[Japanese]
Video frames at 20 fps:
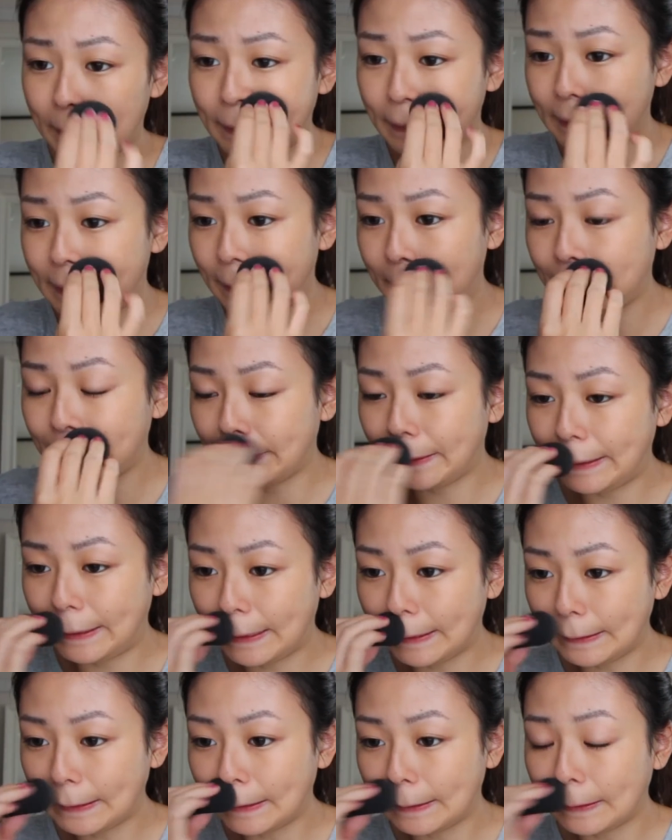また心配
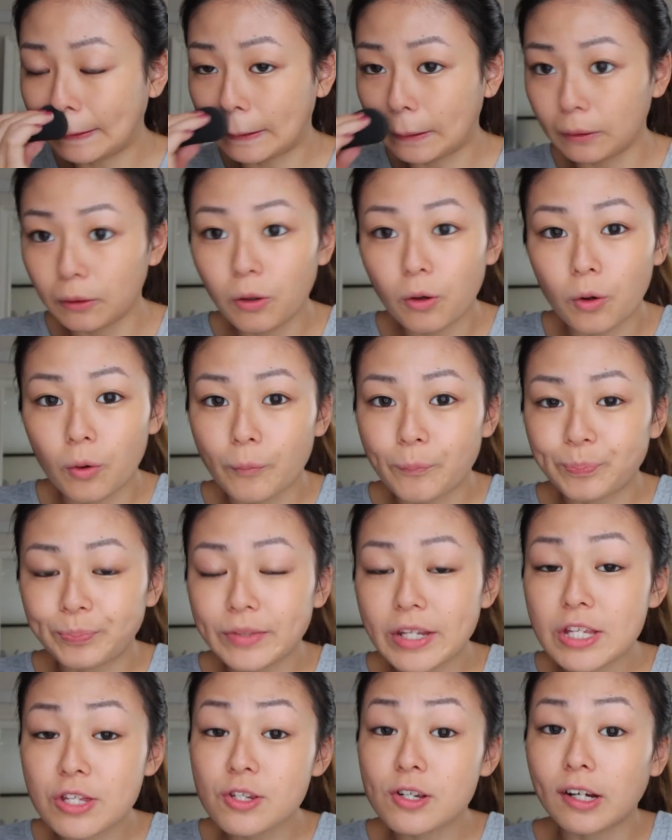だったんだけど
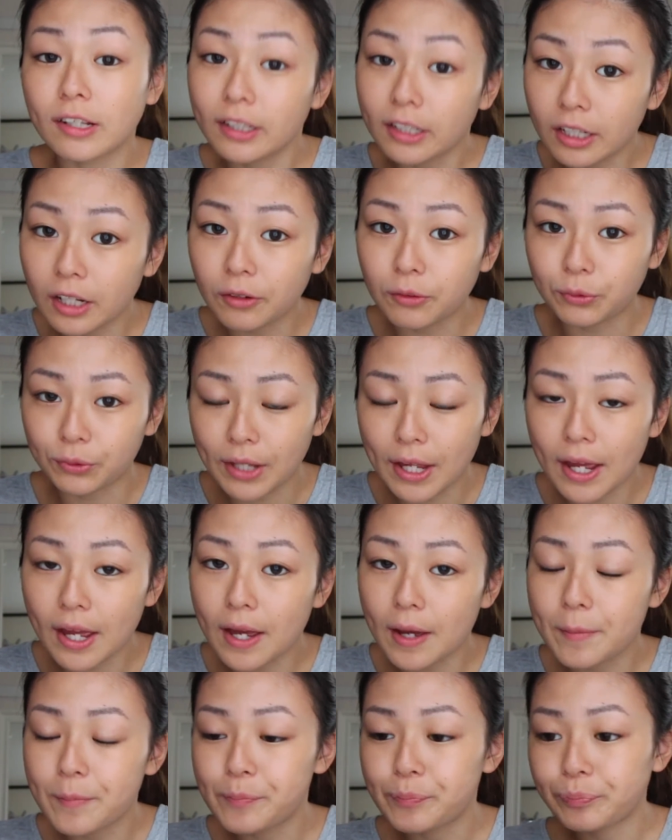熱が出なく
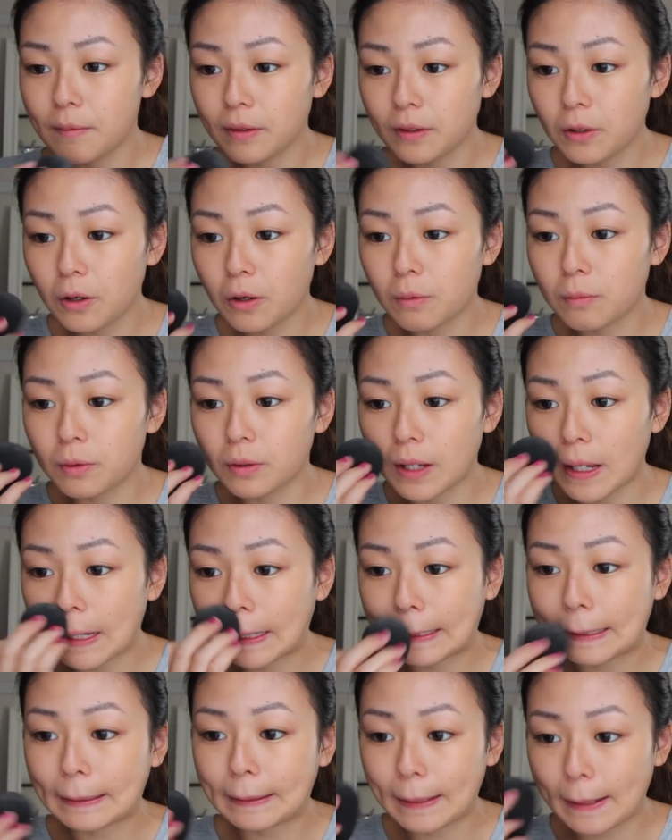て今日も
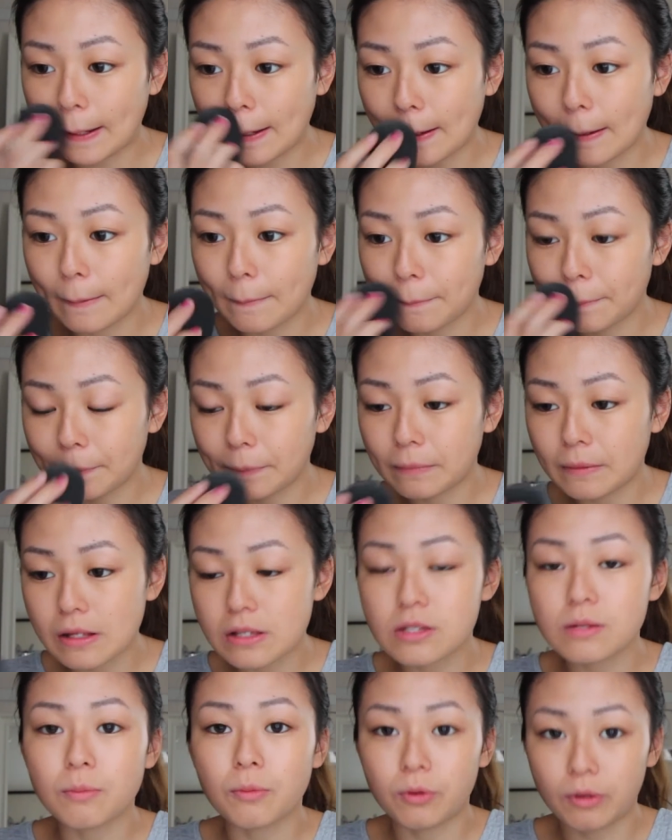元気で
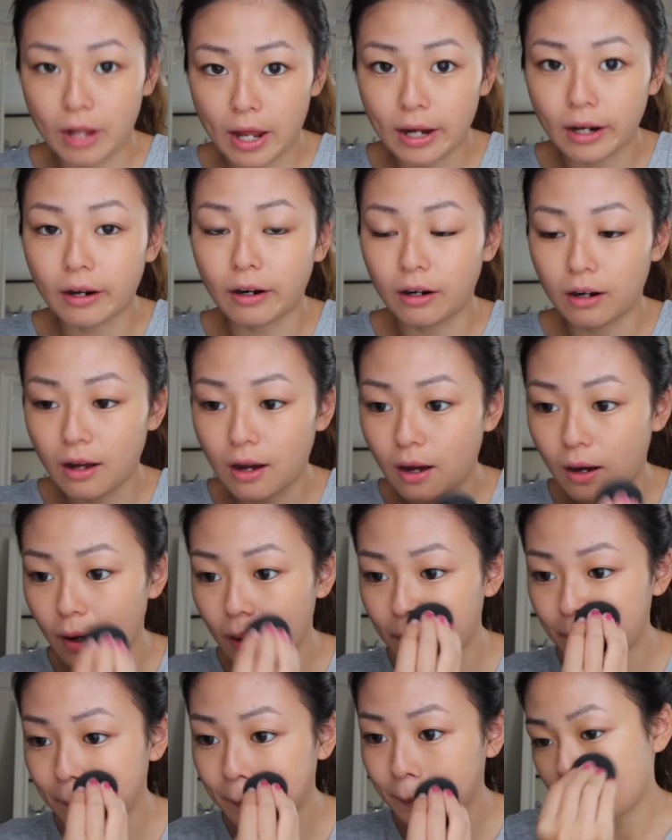熱もないから
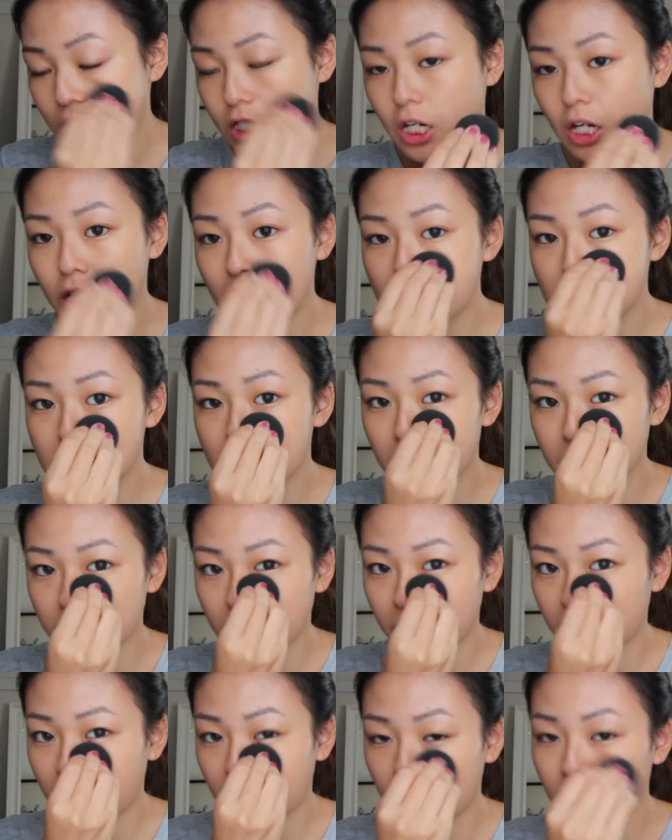冷え熱だっ
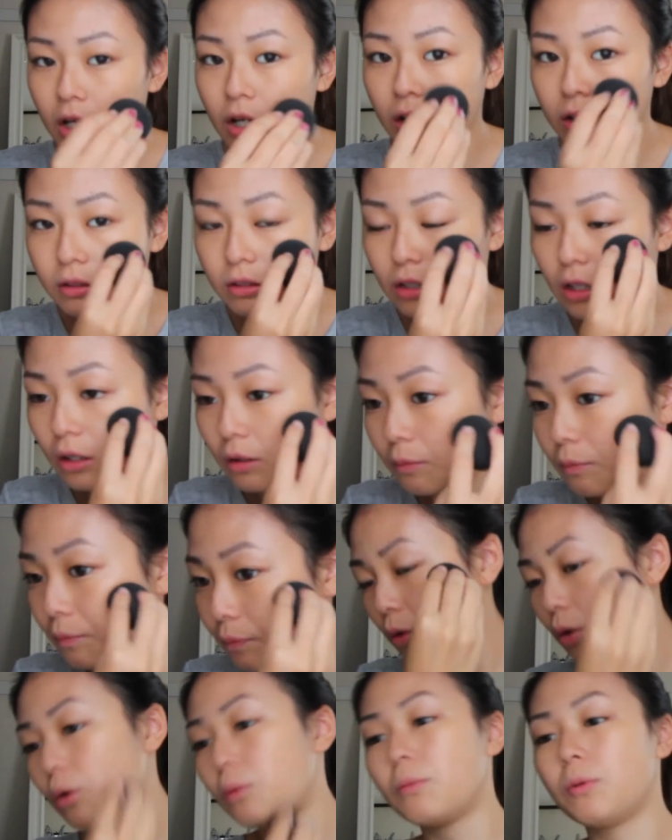たのかなっ
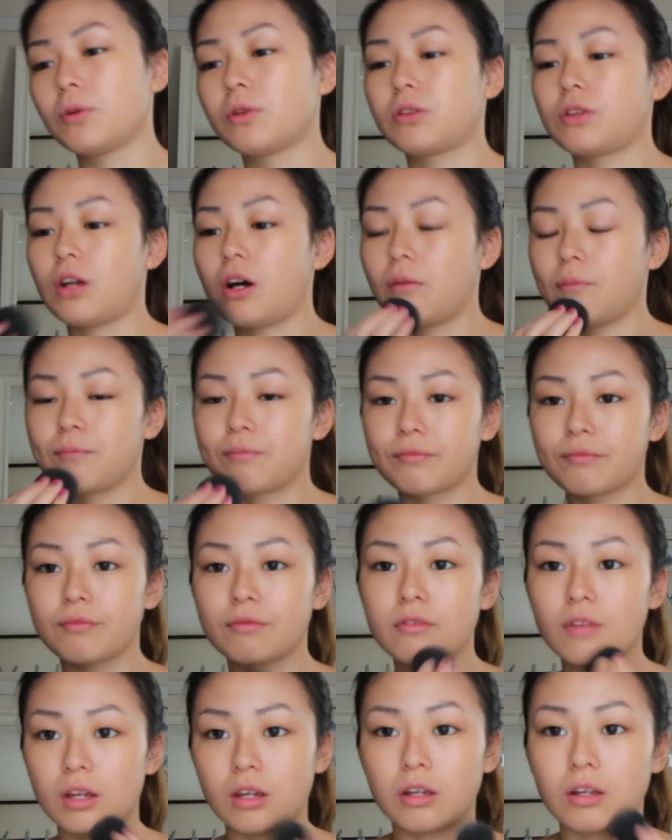て思った
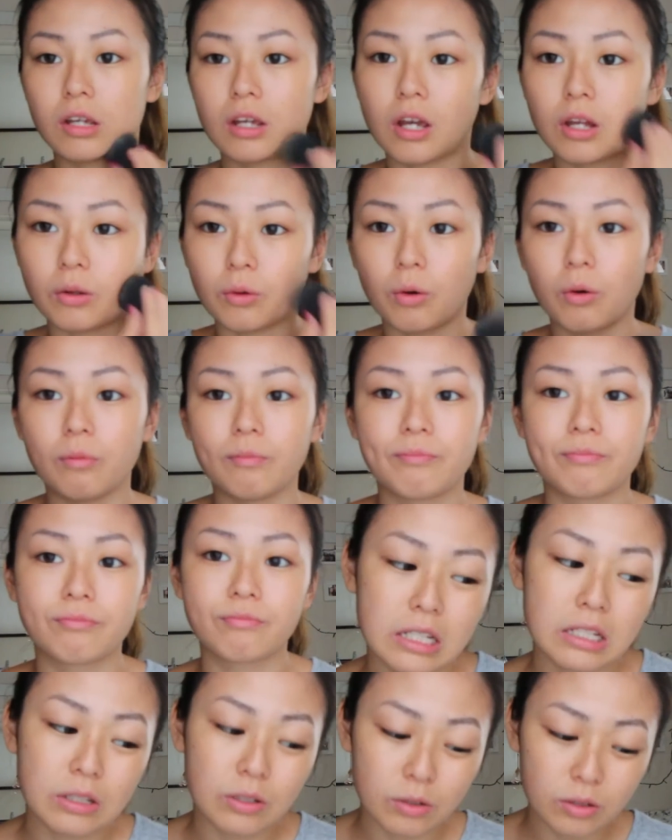けど
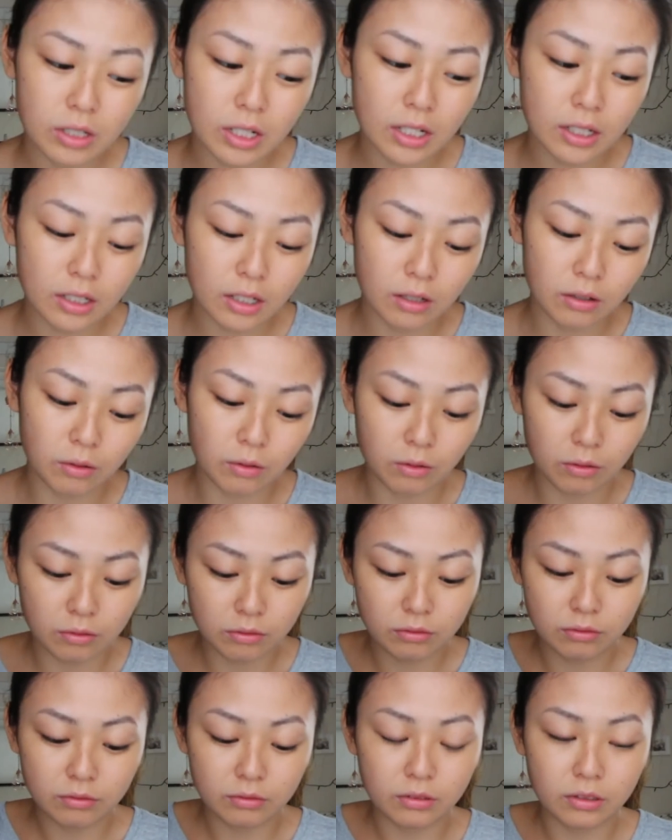どうなんだろ
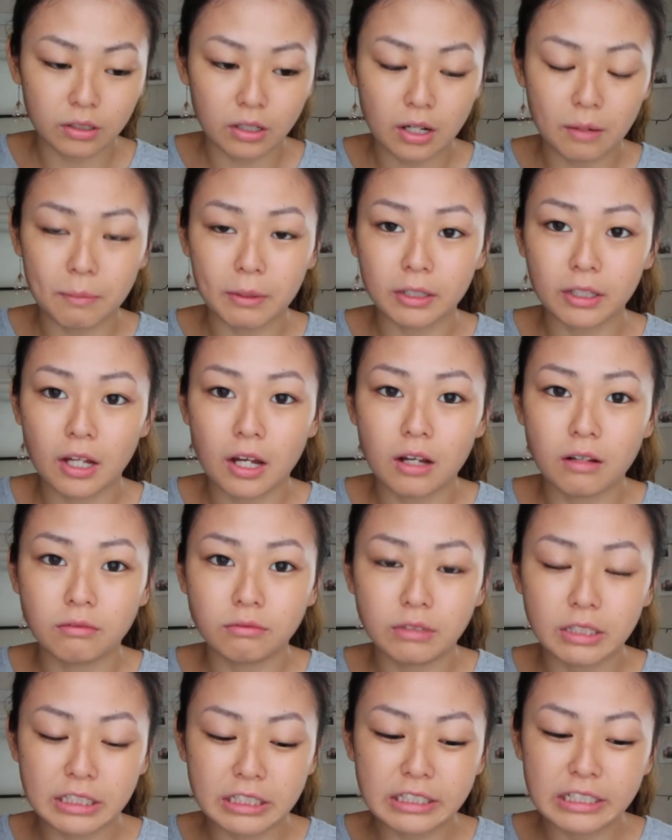うなんかまた
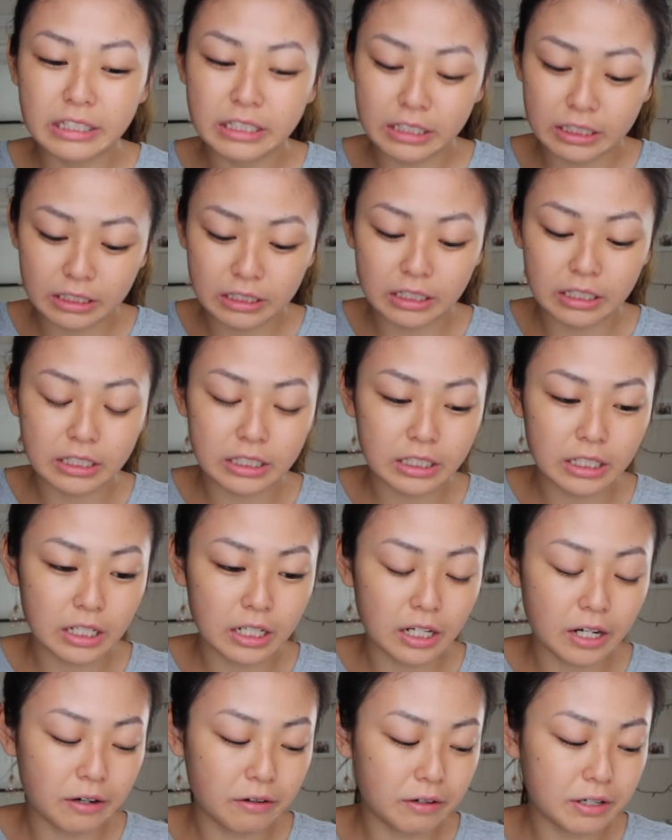熱出ちゃったりした
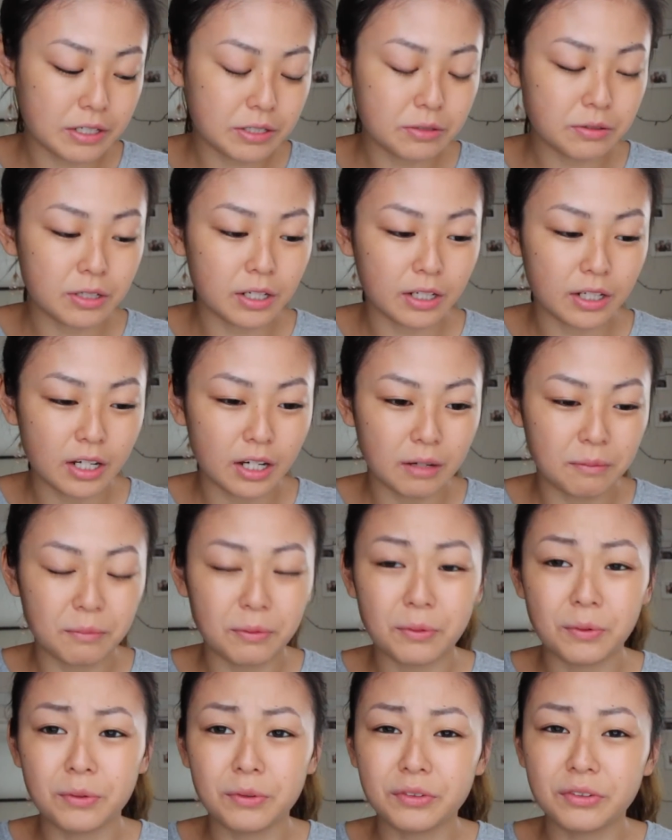らかわいそうだな
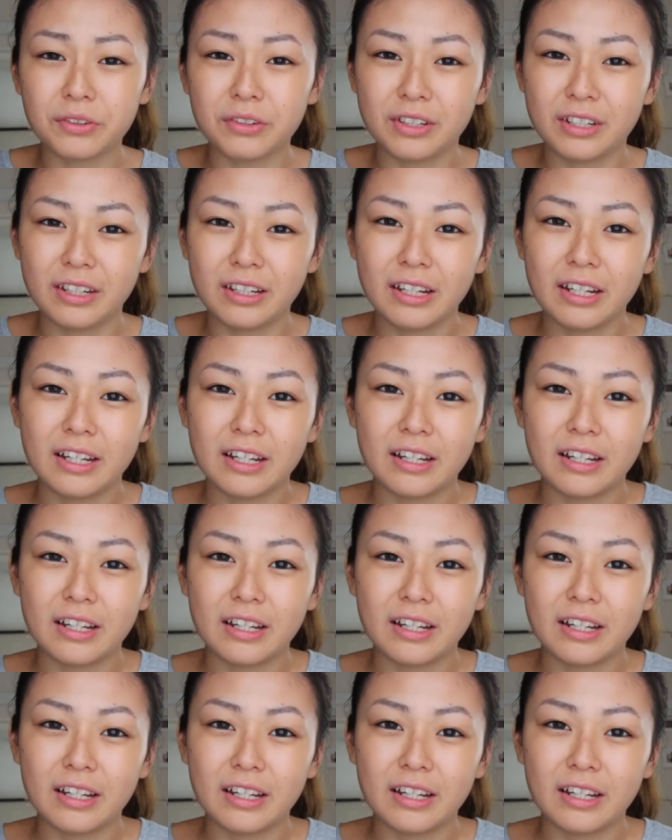もう本当に